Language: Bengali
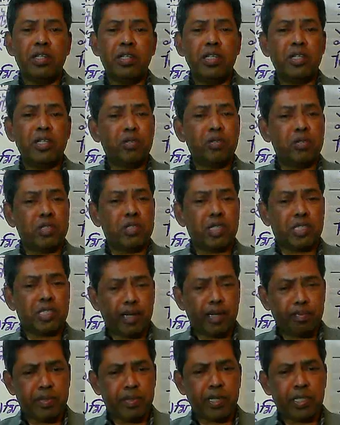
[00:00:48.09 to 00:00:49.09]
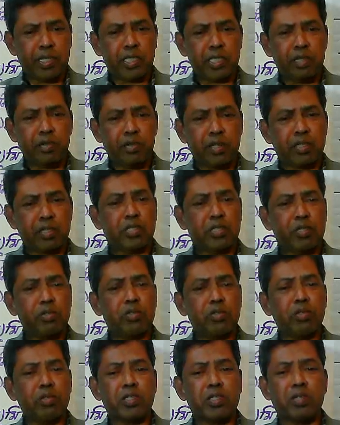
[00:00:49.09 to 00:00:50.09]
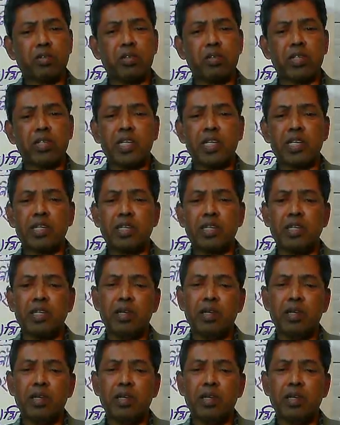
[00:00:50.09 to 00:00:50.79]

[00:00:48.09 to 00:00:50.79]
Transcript: ঠিক সূর্যের সামনে আসে অর্থাৎ সূর্যকে যখন ঠিক